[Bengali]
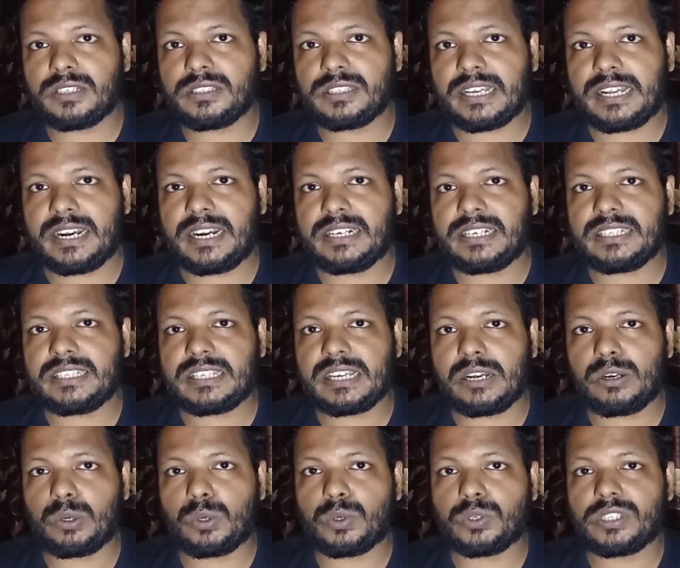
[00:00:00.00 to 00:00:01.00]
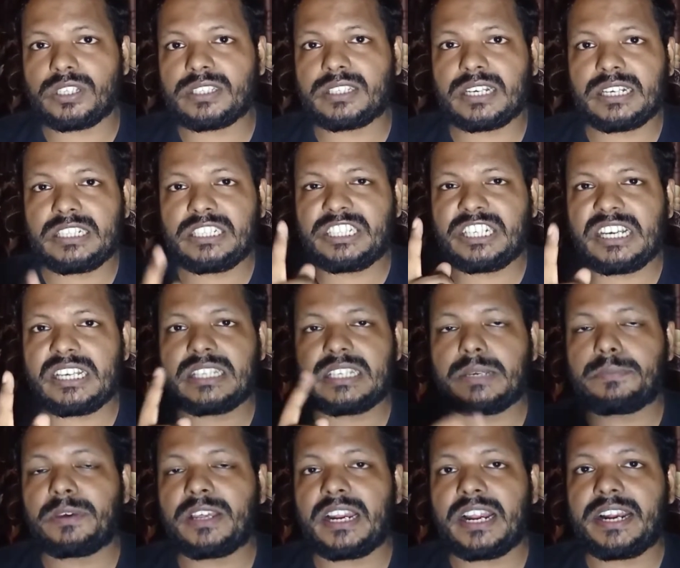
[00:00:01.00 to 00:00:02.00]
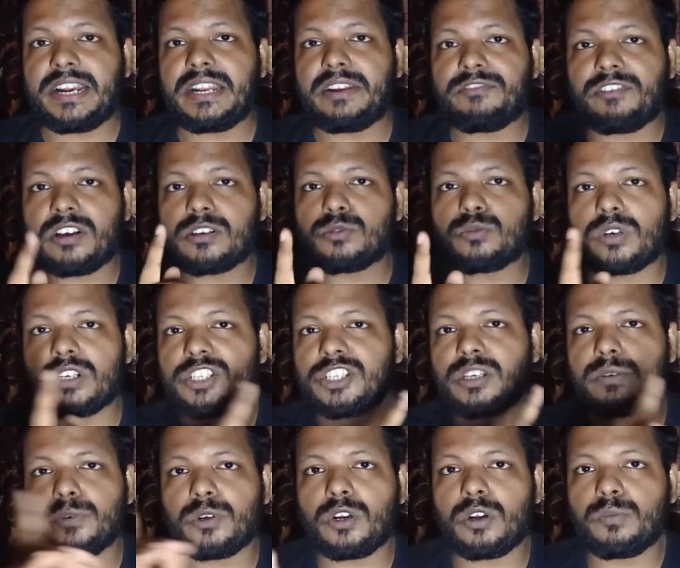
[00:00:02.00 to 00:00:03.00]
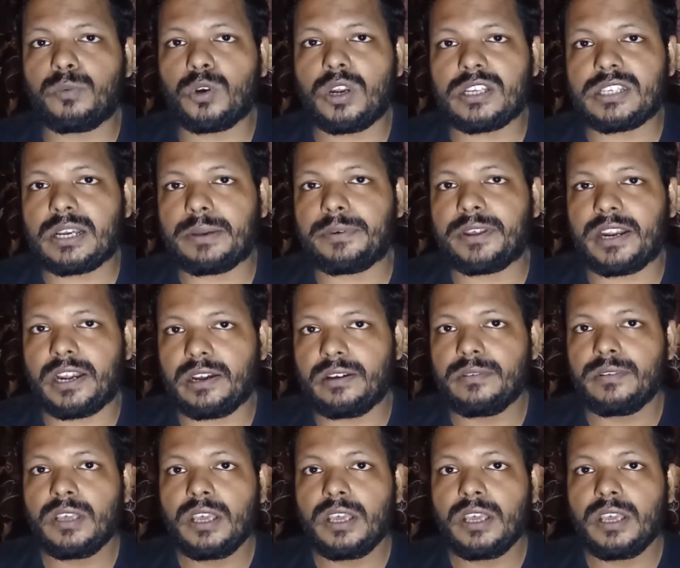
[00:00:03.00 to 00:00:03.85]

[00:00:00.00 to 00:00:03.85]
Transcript: চ্যানেলটি চালু করতে চান সেই জিমেল আইডির পাসওয়ার্ড জীবনেও ভোলা যাবে না